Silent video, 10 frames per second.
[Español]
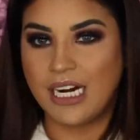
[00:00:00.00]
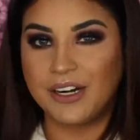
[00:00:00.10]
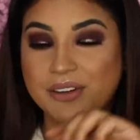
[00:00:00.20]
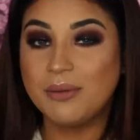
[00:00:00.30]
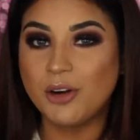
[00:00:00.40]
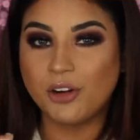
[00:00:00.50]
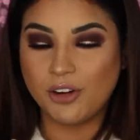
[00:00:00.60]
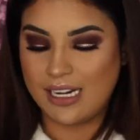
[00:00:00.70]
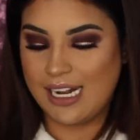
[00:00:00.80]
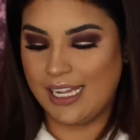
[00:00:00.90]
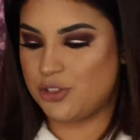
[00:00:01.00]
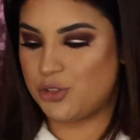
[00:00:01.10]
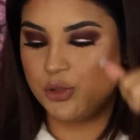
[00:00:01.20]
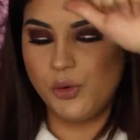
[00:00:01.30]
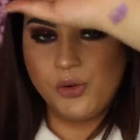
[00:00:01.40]
Ahora vamos con el
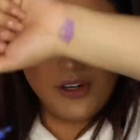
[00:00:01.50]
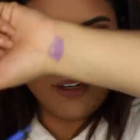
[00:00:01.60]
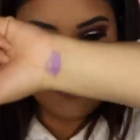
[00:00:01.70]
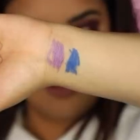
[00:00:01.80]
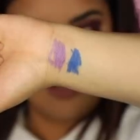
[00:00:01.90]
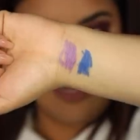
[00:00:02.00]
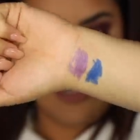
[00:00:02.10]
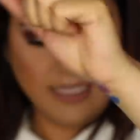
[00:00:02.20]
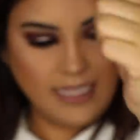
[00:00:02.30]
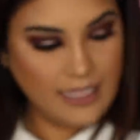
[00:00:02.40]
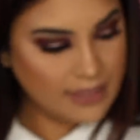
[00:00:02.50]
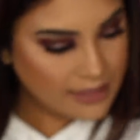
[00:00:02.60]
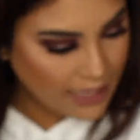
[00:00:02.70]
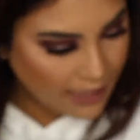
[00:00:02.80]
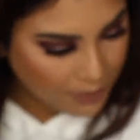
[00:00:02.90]
azul. Ahí
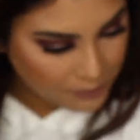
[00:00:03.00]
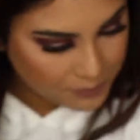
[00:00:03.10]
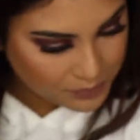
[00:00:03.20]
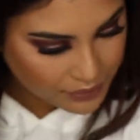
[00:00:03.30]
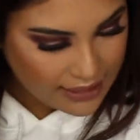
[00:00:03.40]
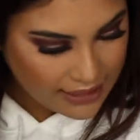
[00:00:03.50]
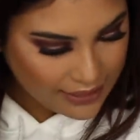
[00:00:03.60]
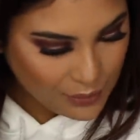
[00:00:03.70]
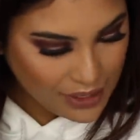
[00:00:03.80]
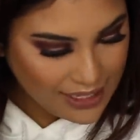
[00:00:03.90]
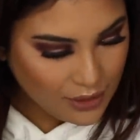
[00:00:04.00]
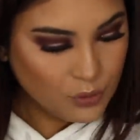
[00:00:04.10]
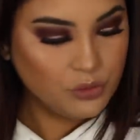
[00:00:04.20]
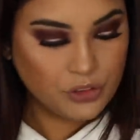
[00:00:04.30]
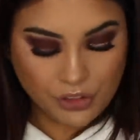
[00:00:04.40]
está. Igual es
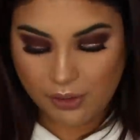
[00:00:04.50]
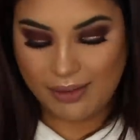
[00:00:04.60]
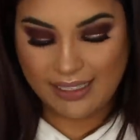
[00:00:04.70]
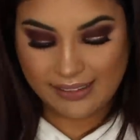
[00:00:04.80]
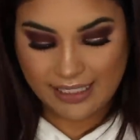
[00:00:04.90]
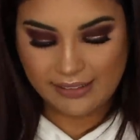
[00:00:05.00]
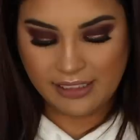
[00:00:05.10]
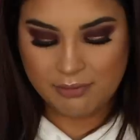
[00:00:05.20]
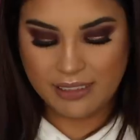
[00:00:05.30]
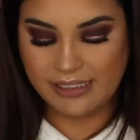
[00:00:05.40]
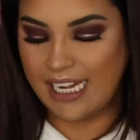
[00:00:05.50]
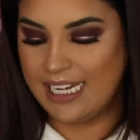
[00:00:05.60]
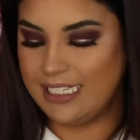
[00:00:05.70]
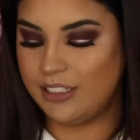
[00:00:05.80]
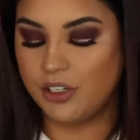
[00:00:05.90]
un tono bastante
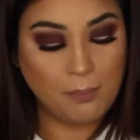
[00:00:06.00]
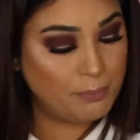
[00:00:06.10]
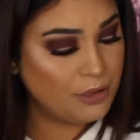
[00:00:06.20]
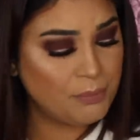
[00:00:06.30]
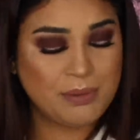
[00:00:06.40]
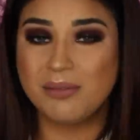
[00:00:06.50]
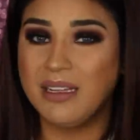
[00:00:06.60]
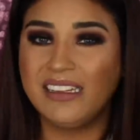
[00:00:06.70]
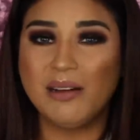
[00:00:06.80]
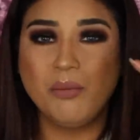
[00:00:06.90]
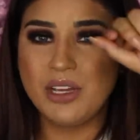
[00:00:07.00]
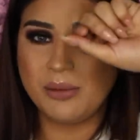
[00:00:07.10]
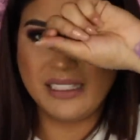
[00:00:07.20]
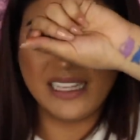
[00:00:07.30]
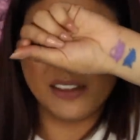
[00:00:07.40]
metálico, pero pigmenta muy
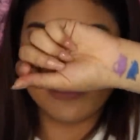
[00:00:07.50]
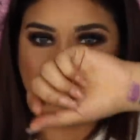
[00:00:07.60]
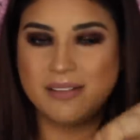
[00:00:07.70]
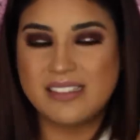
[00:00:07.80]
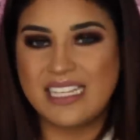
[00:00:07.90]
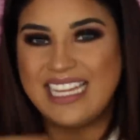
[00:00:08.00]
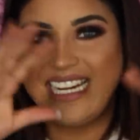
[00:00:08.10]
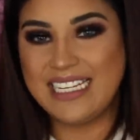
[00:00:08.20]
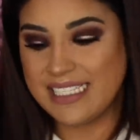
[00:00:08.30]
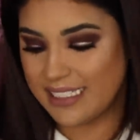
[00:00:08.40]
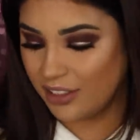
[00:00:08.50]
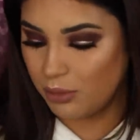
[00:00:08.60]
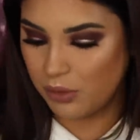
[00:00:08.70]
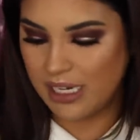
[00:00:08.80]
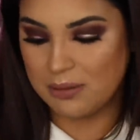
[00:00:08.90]
bien, o sea, se desliza
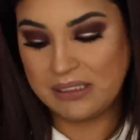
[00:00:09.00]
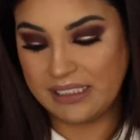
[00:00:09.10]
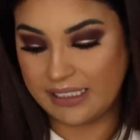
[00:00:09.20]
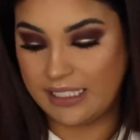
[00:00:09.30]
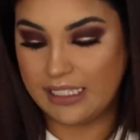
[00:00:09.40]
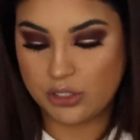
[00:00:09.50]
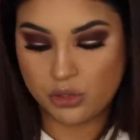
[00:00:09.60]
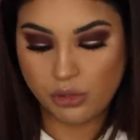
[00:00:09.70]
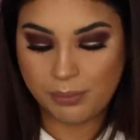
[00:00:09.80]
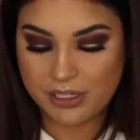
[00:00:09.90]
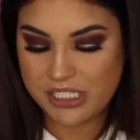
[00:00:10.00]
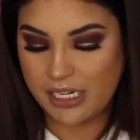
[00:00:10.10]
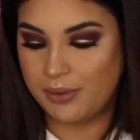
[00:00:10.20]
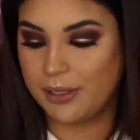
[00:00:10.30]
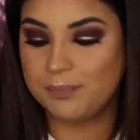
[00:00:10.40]
como la mantequilla, súper
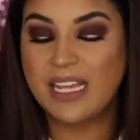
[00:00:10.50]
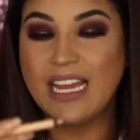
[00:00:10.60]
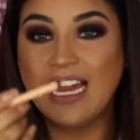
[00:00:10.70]
chévere.